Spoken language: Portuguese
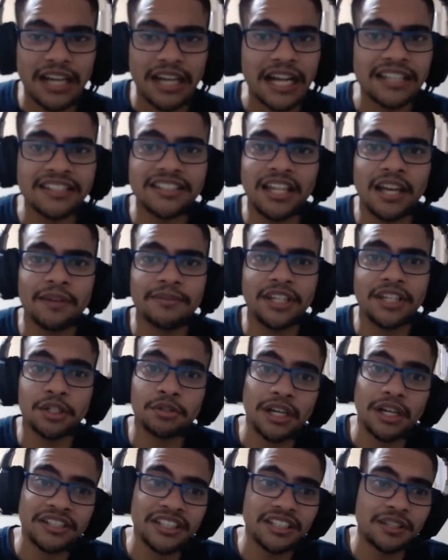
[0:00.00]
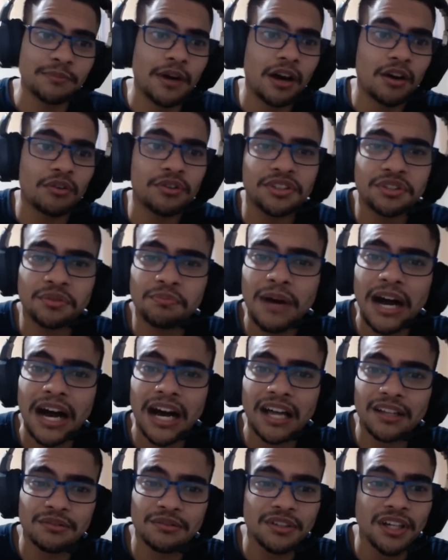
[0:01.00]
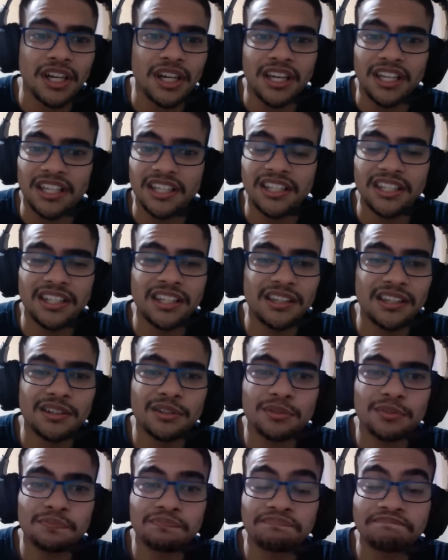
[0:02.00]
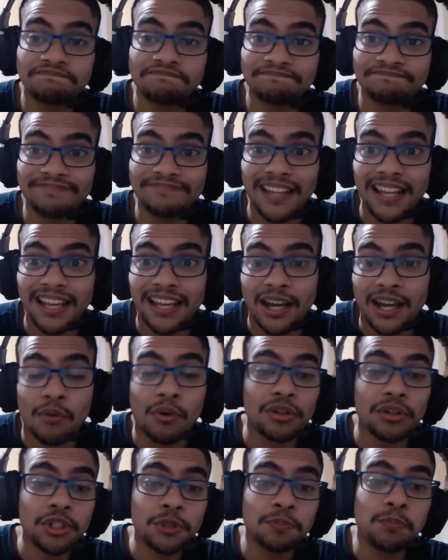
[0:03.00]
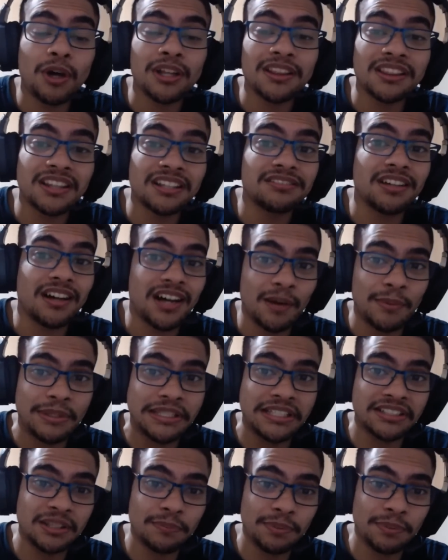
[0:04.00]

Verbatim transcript: a Adidas deixou a gente mal acostumado e eu. Quando o esporte lança a camisa,